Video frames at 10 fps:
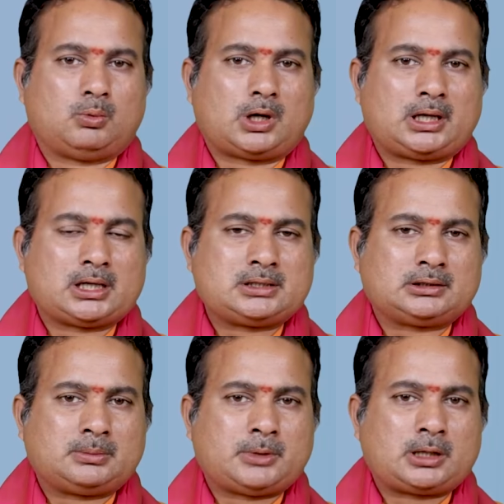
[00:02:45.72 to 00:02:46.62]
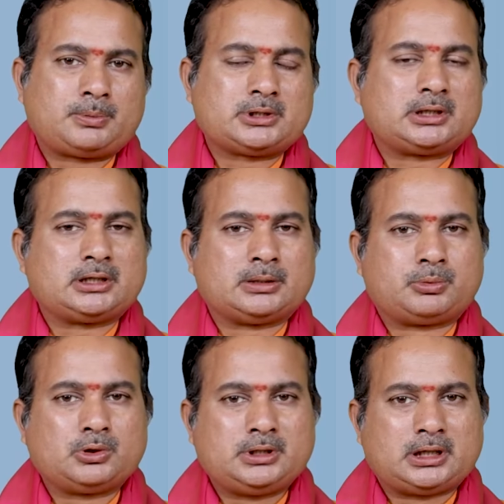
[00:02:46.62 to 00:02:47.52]
ఒక నక్షత్ర మార్పు
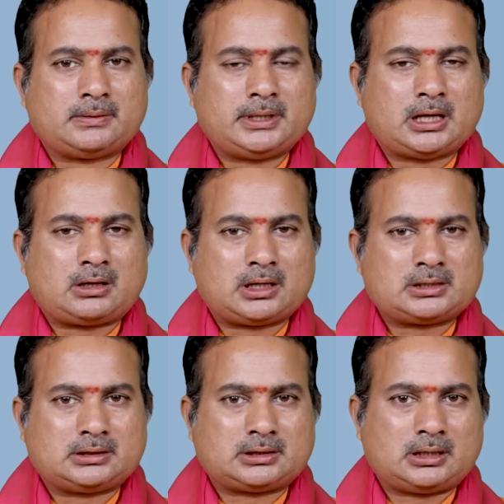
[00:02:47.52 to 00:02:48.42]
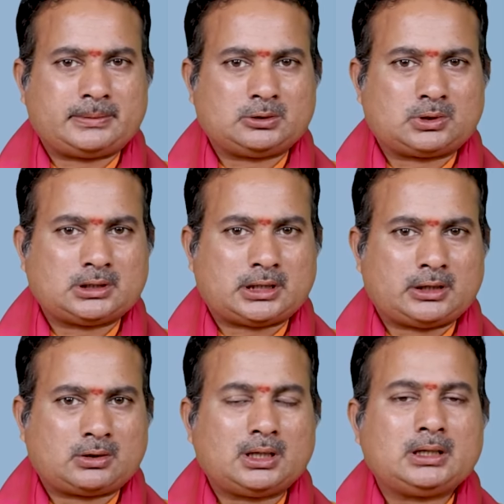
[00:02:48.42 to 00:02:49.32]
జరిగినప్పుడు ఇరవై ఆరు నక్షత్రాల మీద కూడా దాని
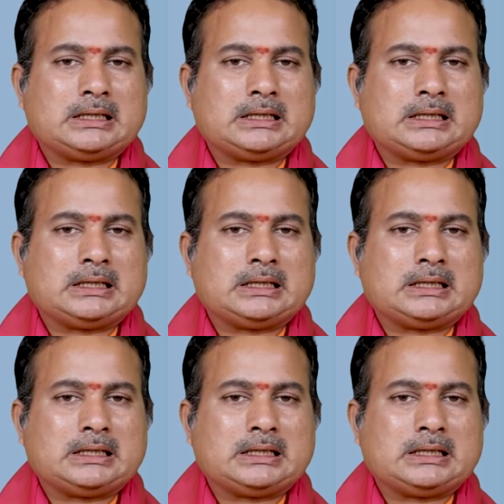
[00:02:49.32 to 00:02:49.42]
యొక్క